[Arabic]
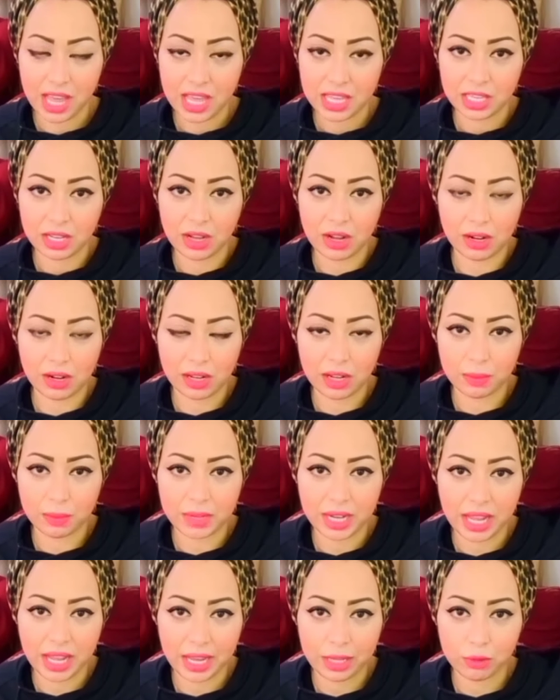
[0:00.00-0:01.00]
يخرجك من
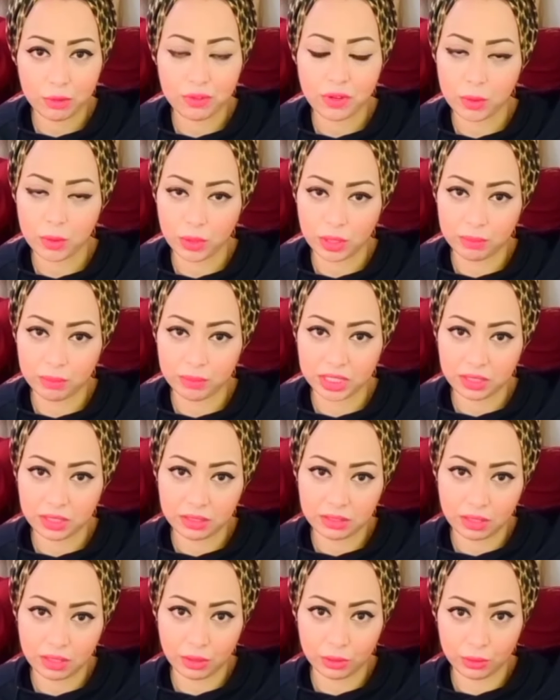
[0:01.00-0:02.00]
حياته فورا من غير
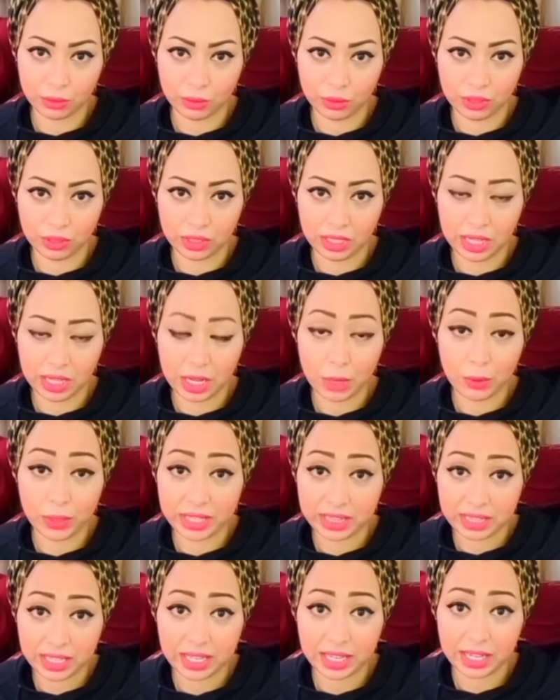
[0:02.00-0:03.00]
تردد لو جيت
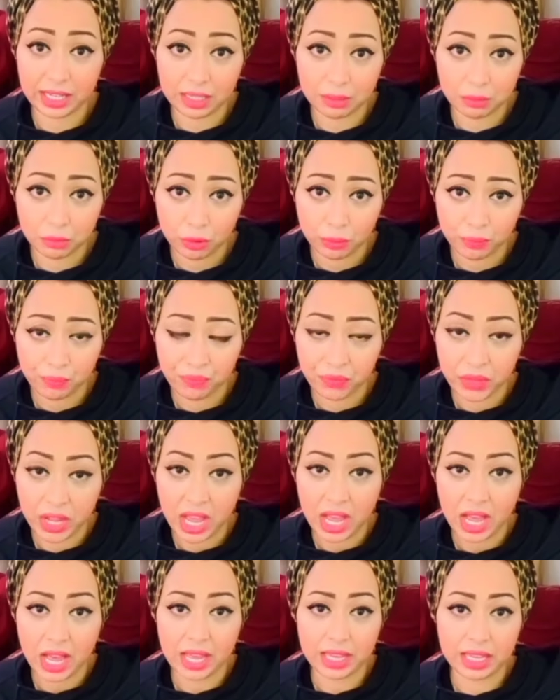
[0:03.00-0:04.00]
تكلمه
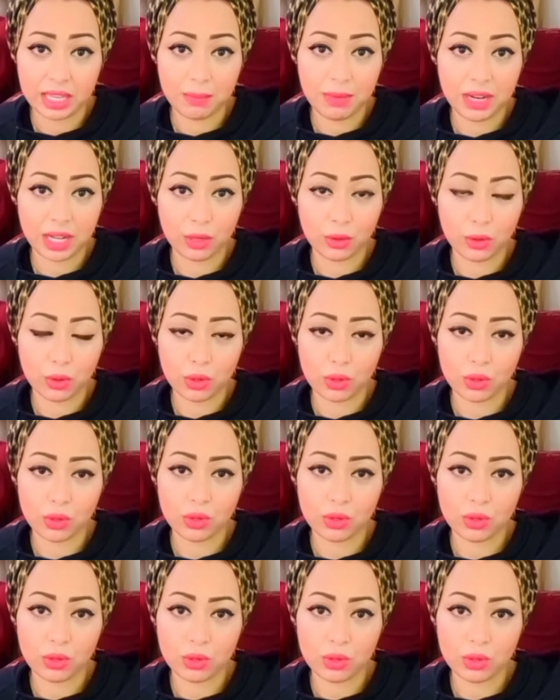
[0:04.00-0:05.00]
هيجيب لك
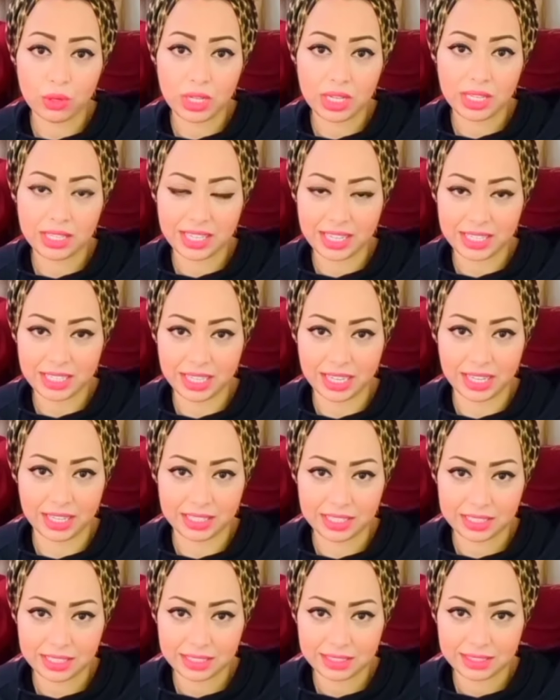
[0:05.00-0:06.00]
كل
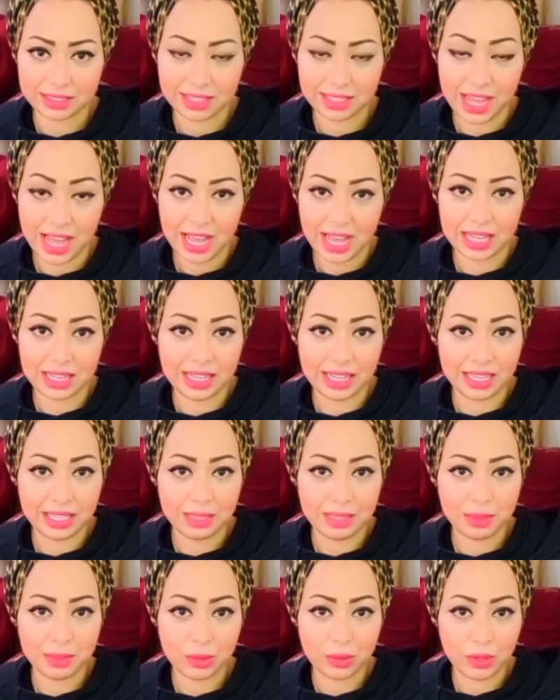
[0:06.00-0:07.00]
تاريخك هتلاقيه
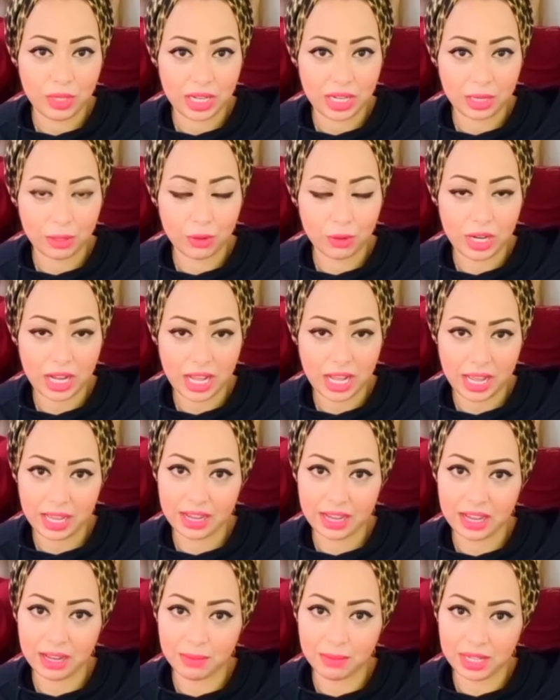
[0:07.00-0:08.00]
بيقول لك كل حاجة
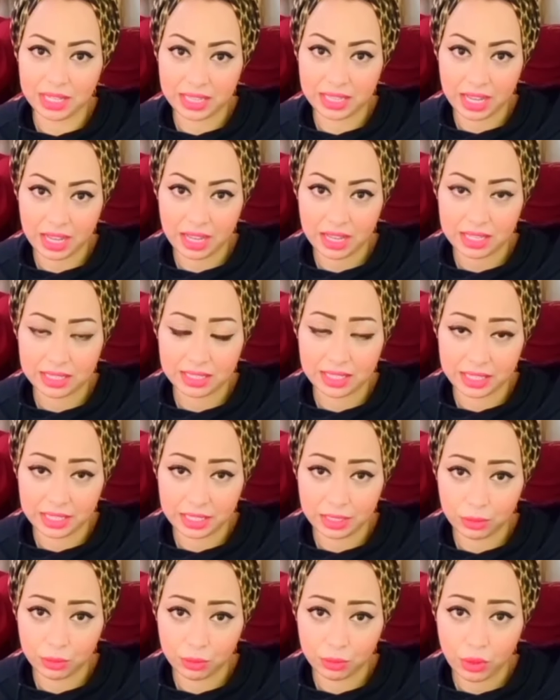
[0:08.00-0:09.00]
عملتها
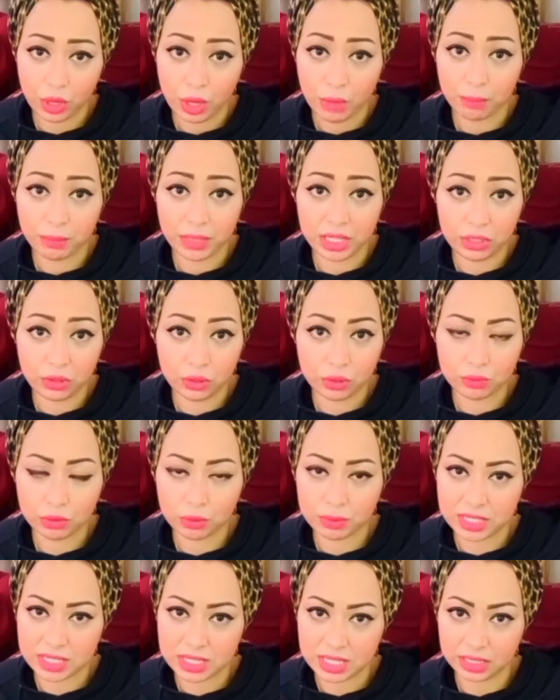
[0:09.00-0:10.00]
ضايقته باليوم
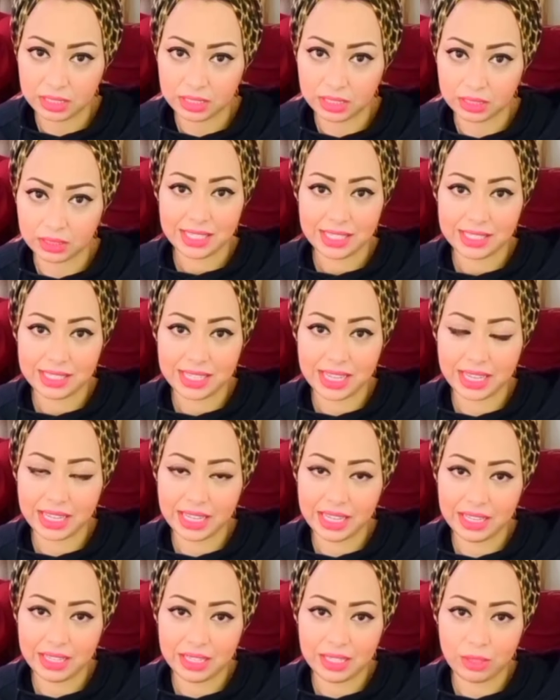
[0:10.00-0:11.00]
وبالثانية ده
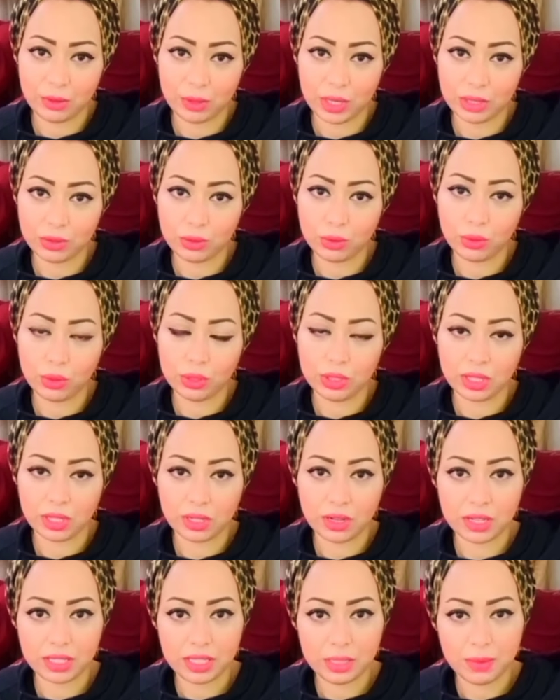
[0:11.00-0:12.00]
غير انه عنده قدرة
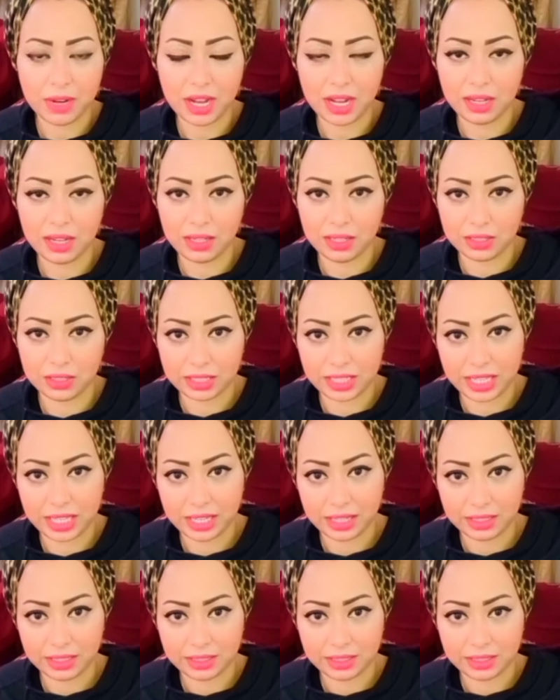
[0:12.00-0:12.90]
رهيبة على الاقناع